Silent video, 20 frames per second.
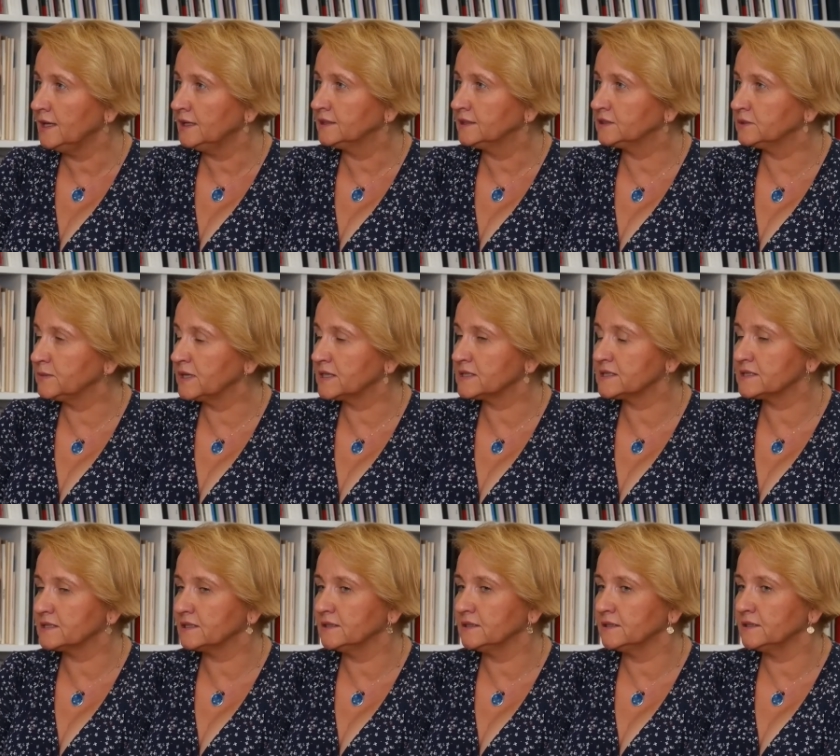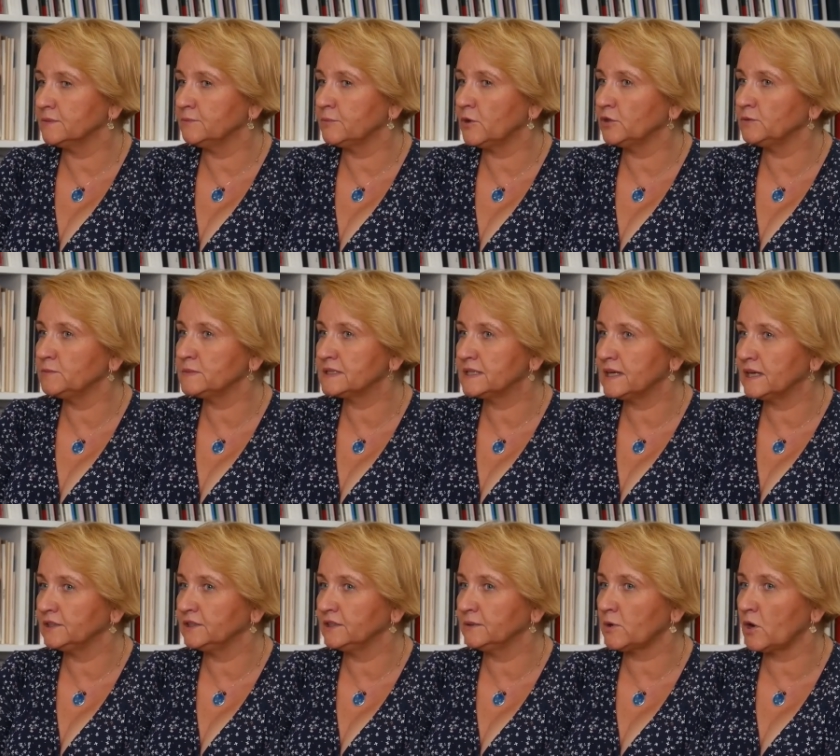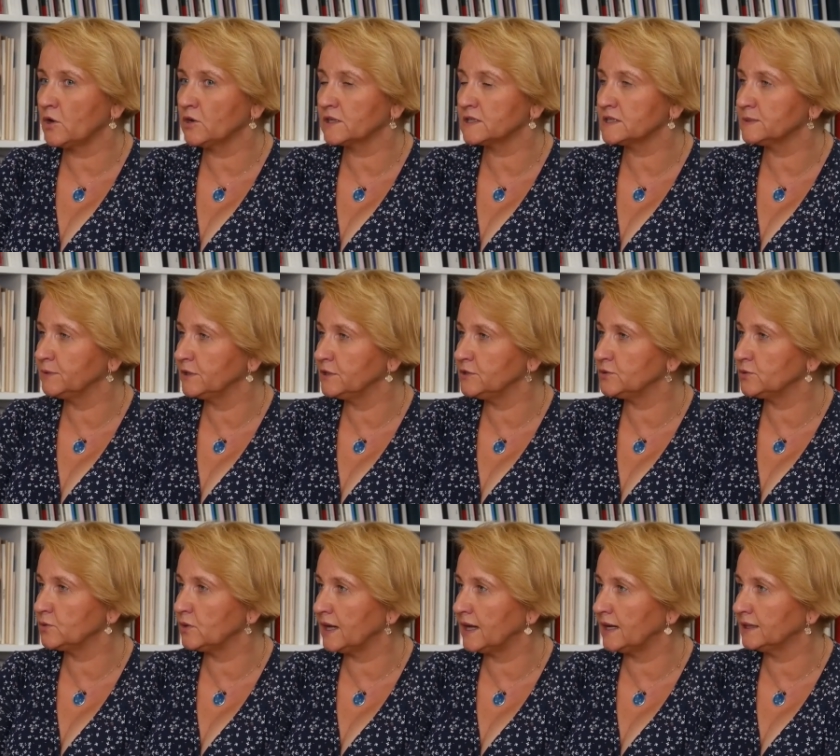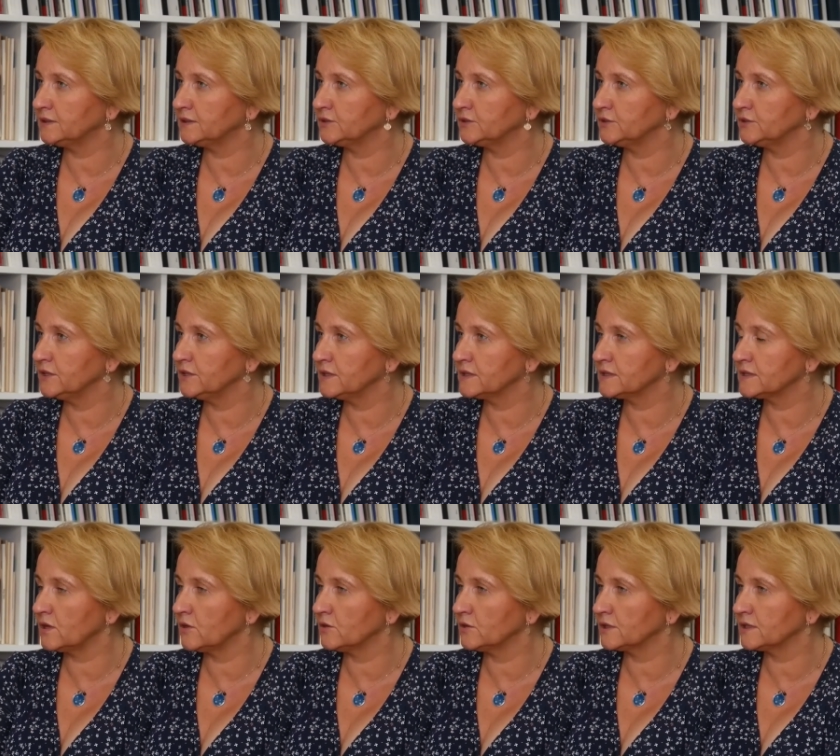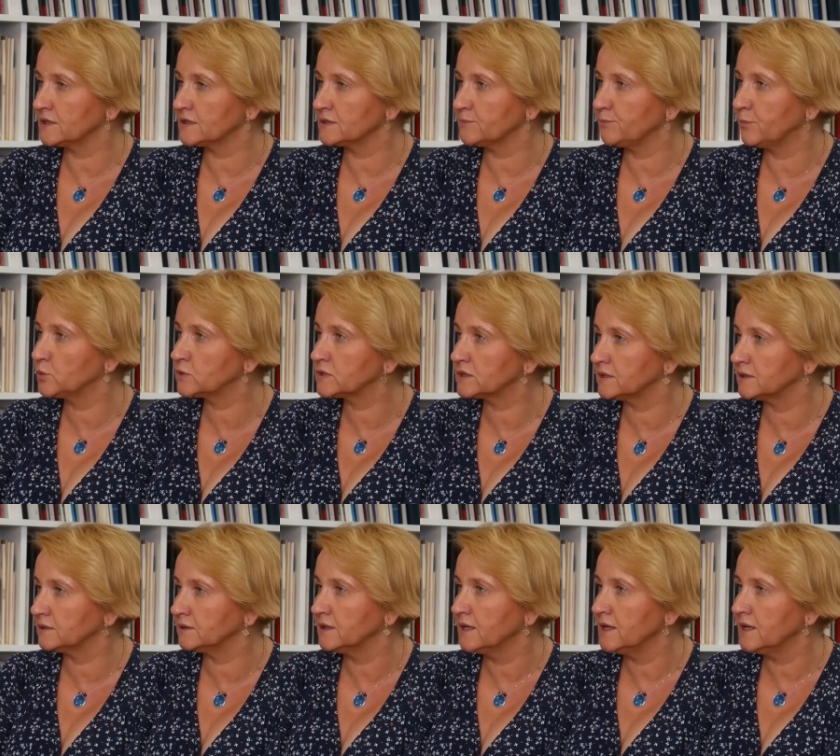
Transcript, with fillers: Natomiast y, moim zdaniem okres pięciu lat to nie jest okres pusty.